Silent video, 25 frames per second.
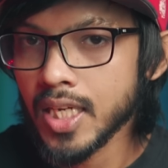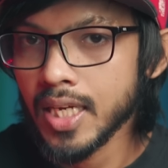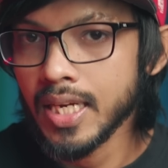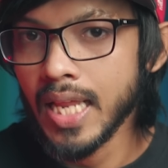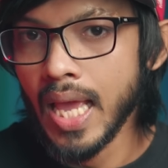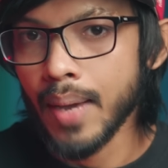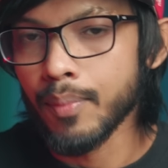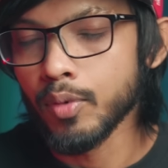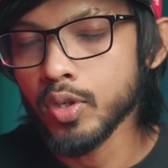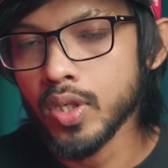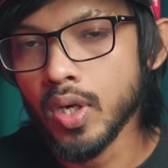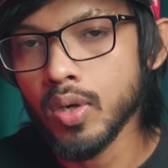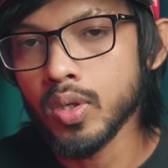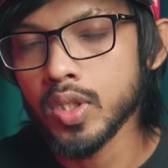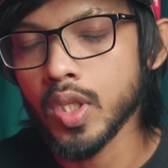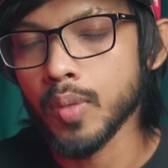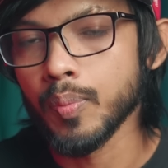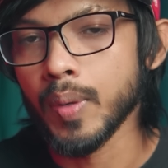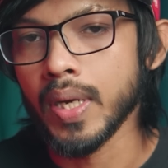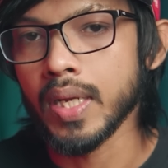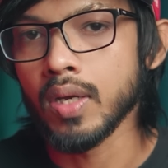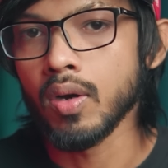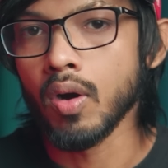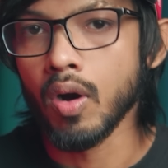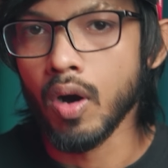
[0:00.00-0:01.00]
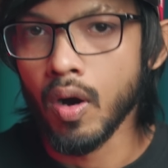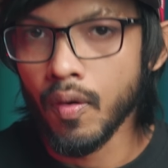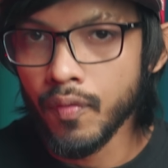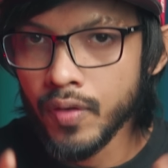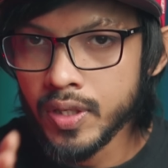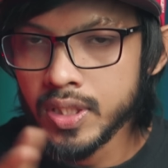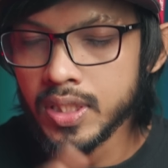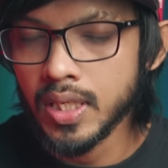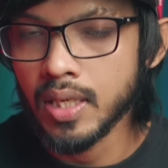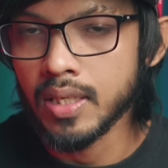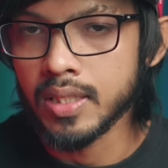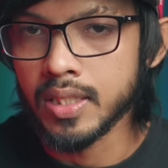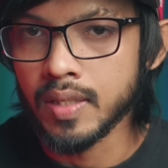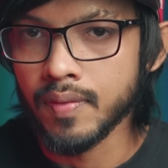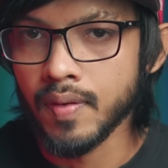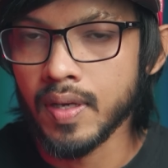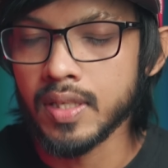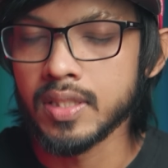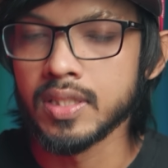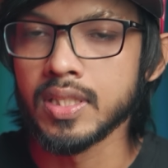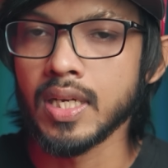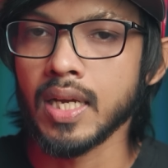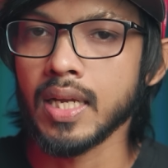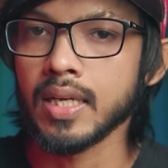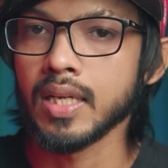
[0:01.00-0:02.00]
সেখানে এমনটা হতে পারে অফিসিয়াল
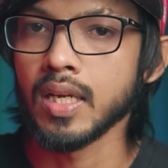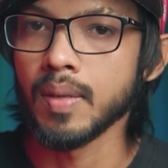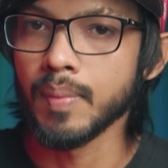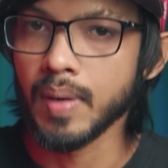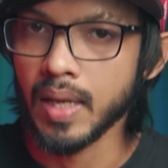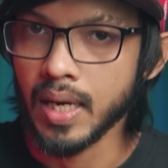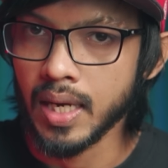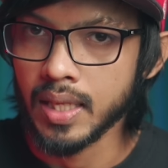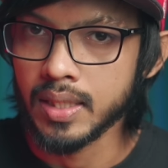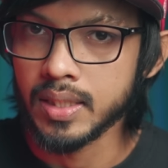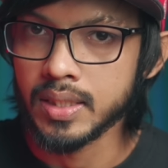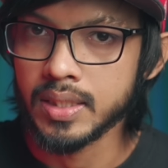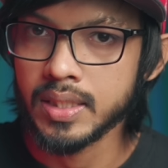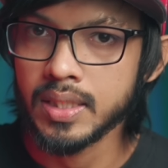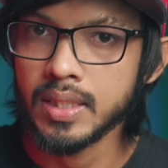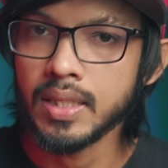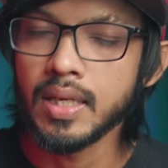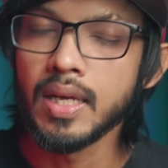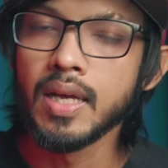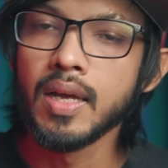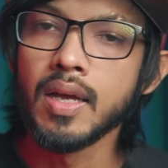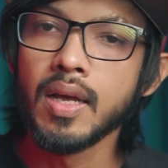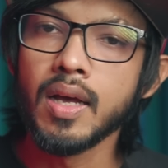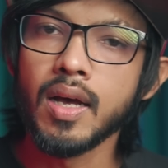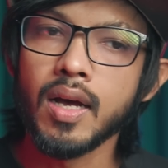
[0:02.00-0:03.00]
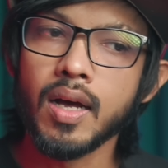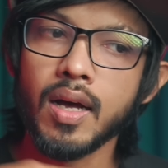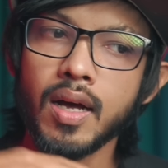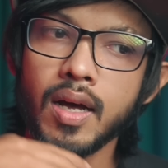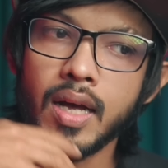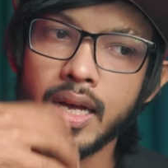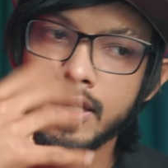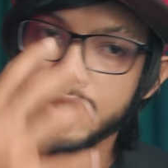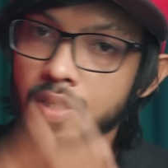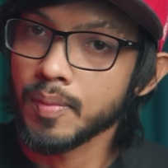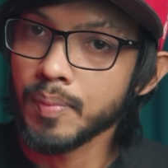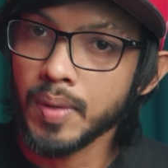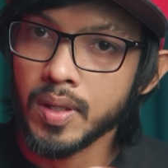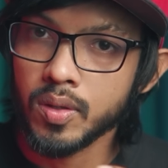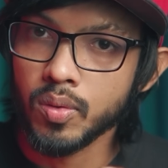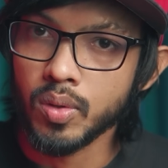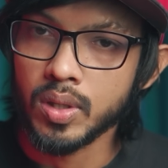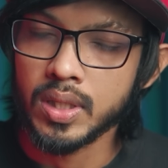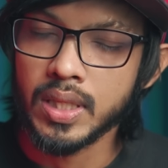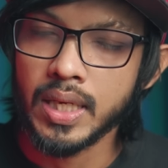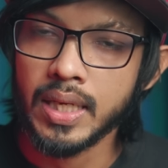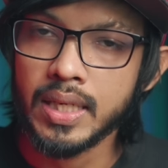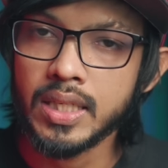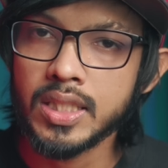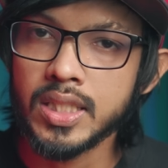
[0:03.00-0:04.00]
ডিভাইস যারা কিনা বাংলাদেশে অ্যাসেম্বল
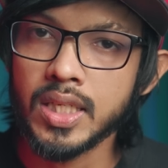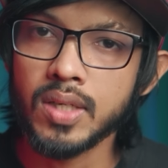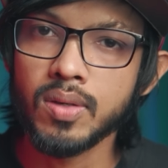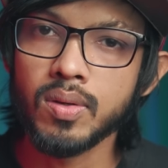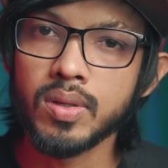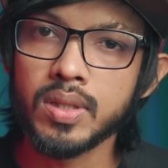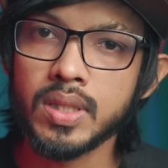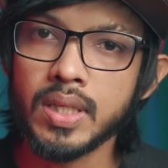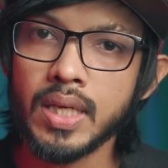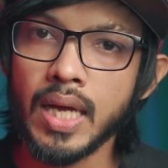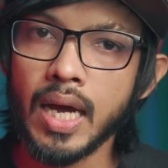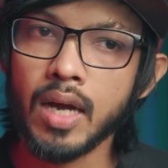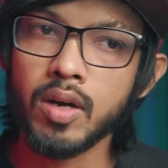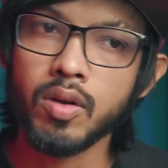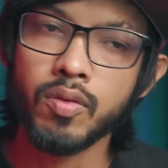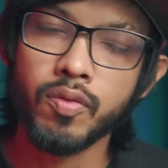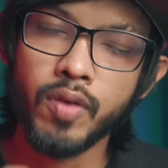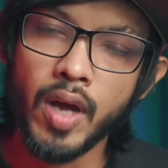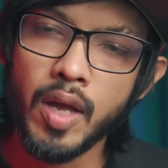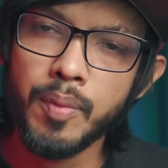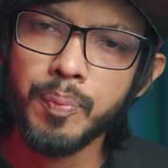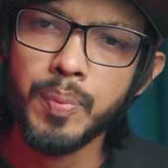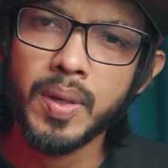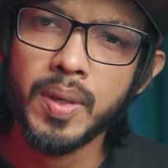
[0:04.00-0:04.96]
করে থাকে সেগুলোতে আরও ফাইভ